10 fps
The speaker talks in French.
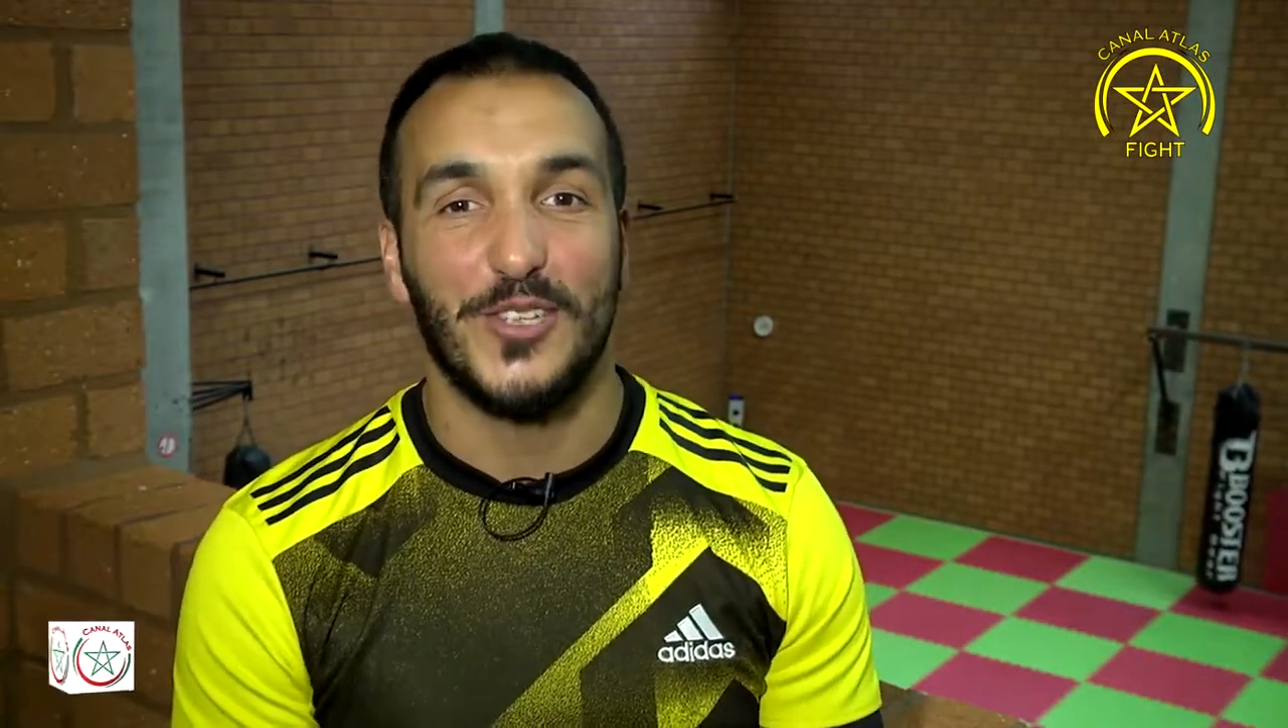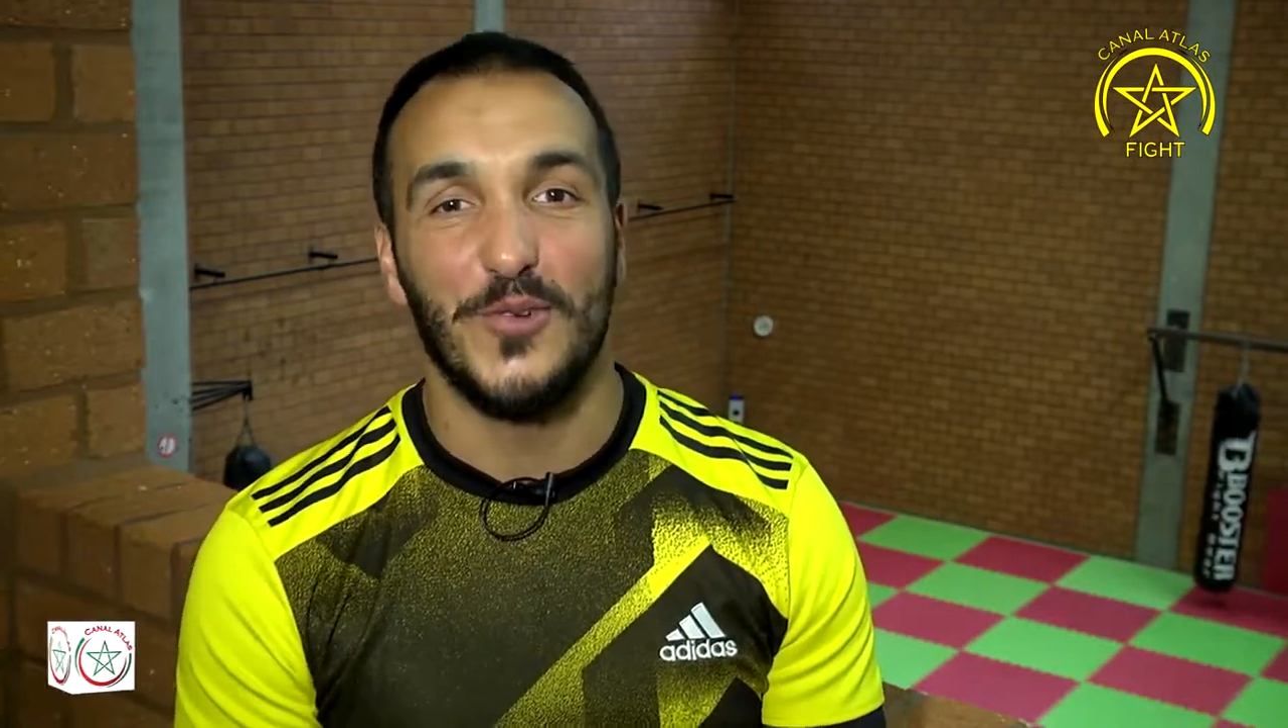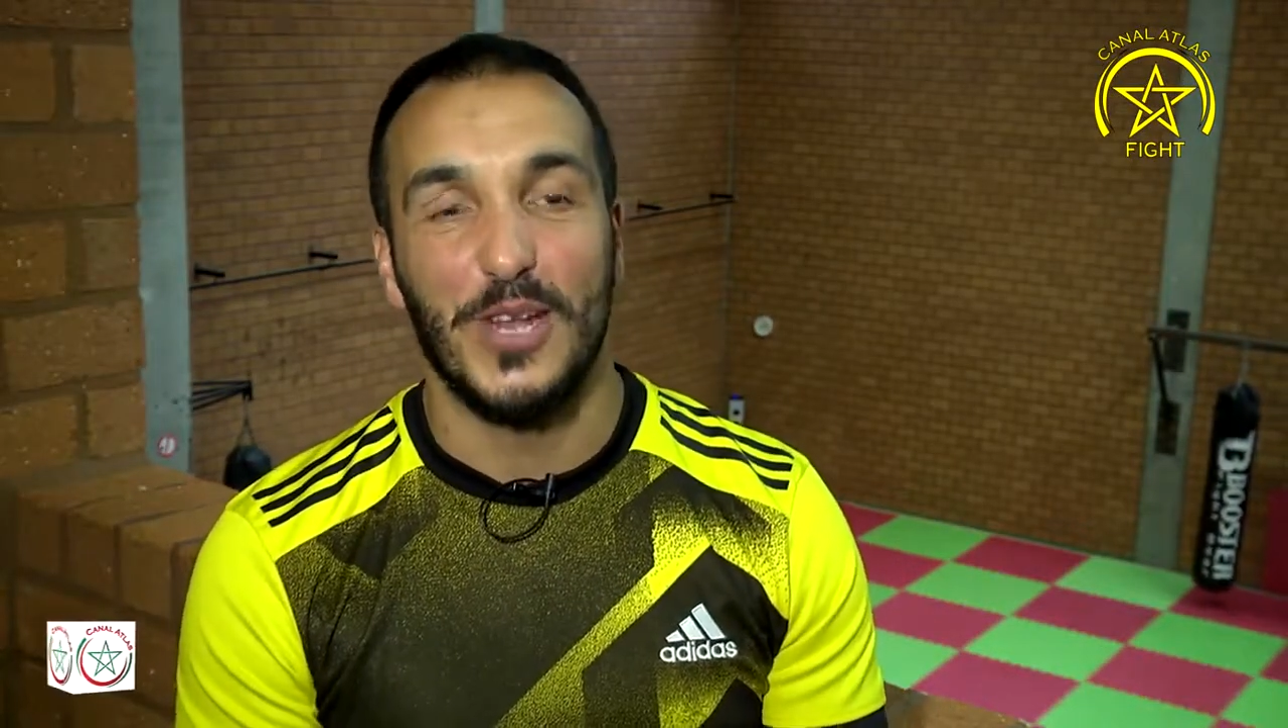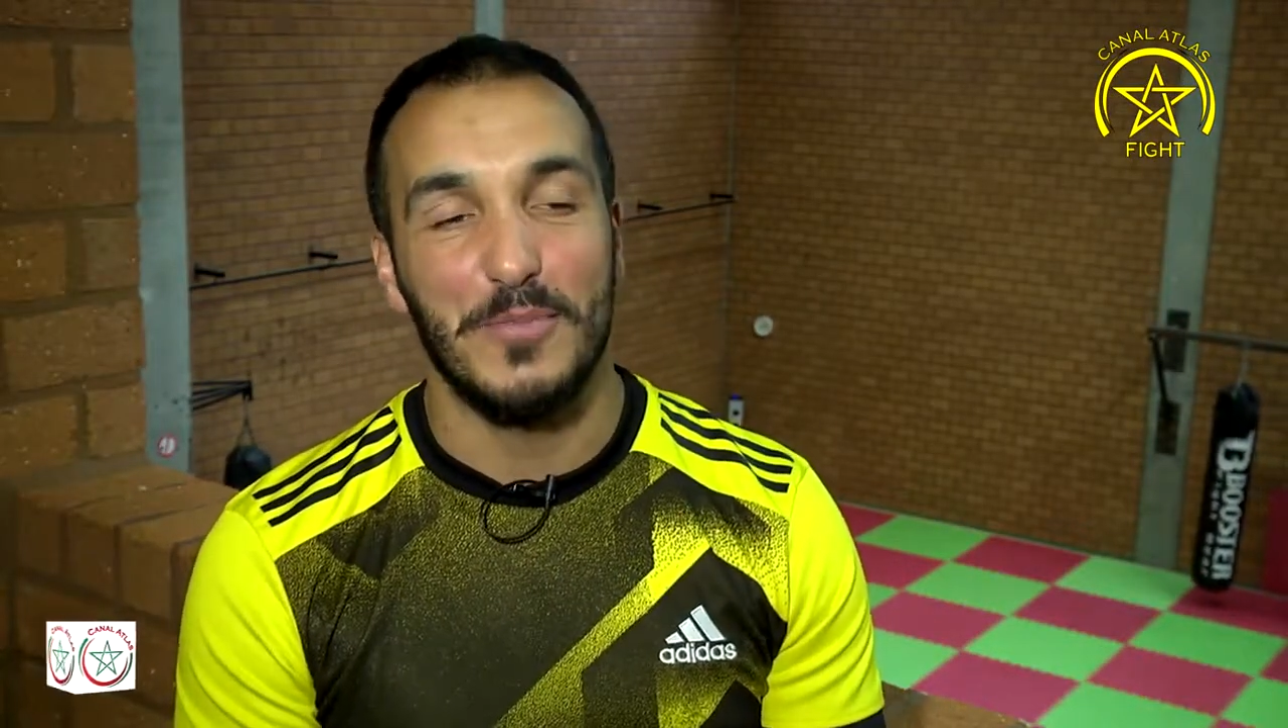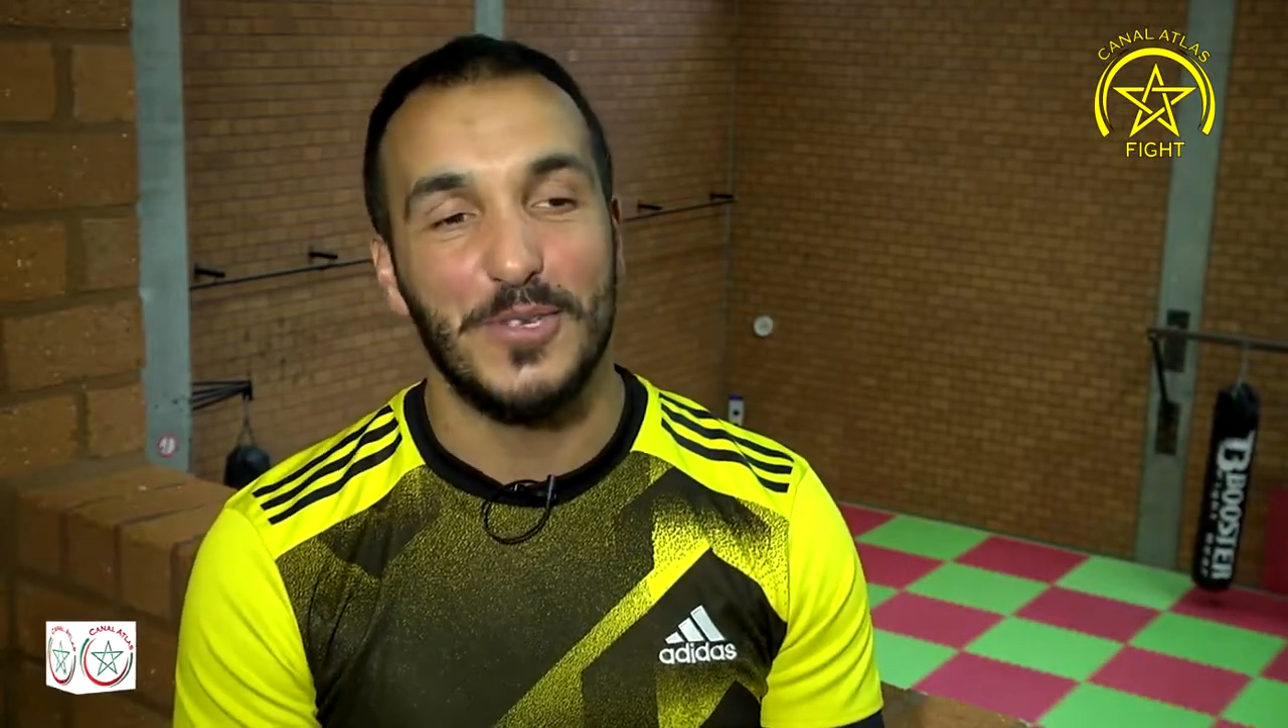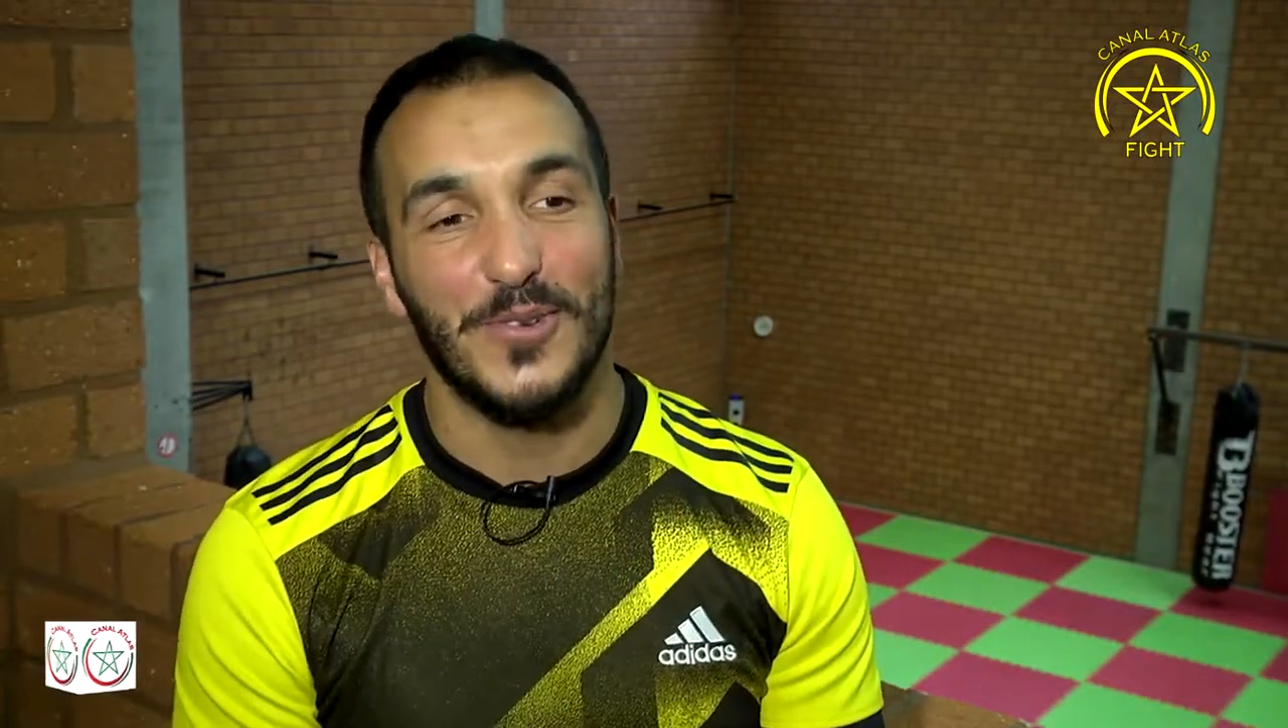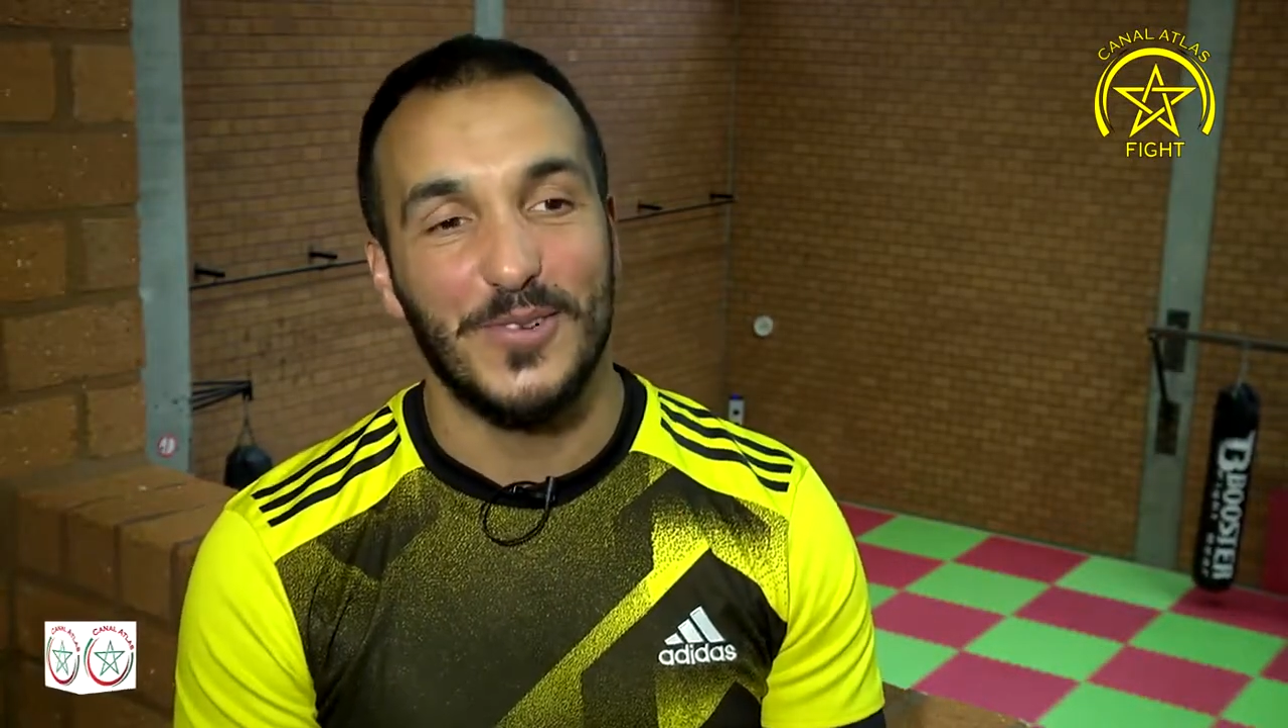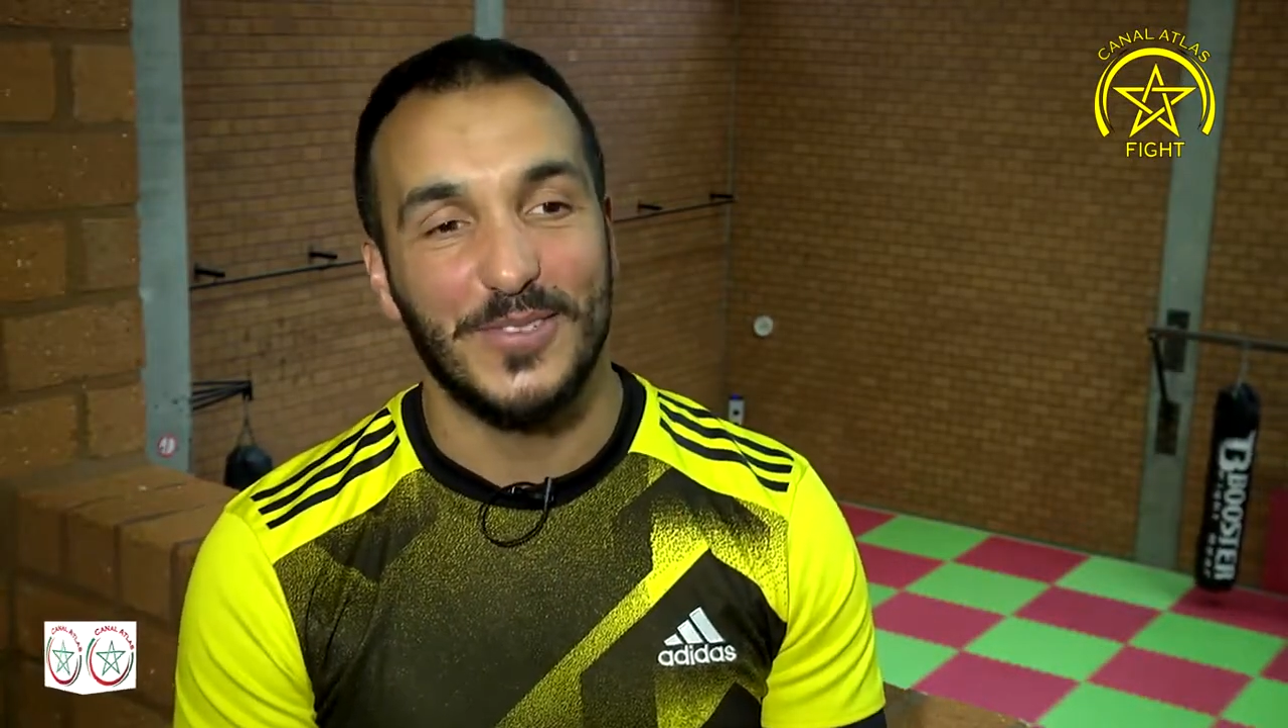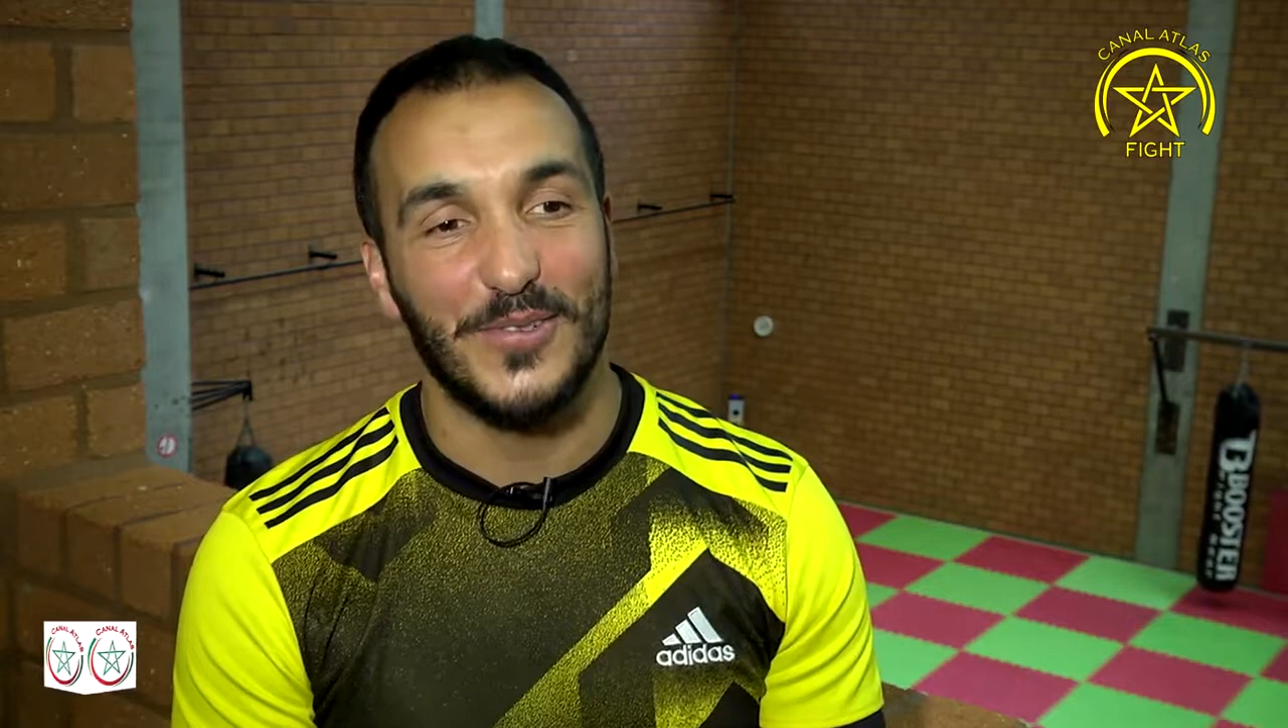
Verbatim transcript: chez nous à la maison.